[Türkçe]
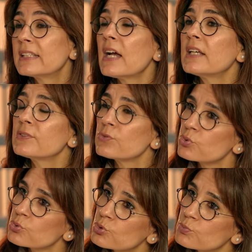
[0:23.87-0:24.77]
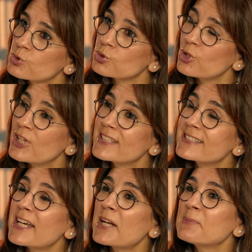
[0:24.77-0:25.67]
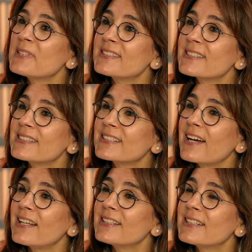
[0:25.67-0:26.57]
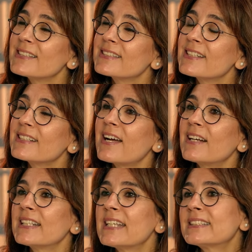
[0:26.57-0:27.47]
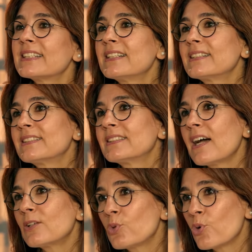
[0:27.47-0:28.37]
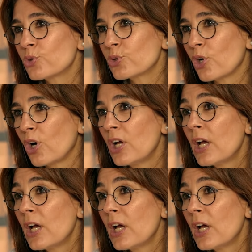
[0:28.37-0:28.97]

Yani vücudumuzu serbest radikallerin zararlı etkilerinden koruyor.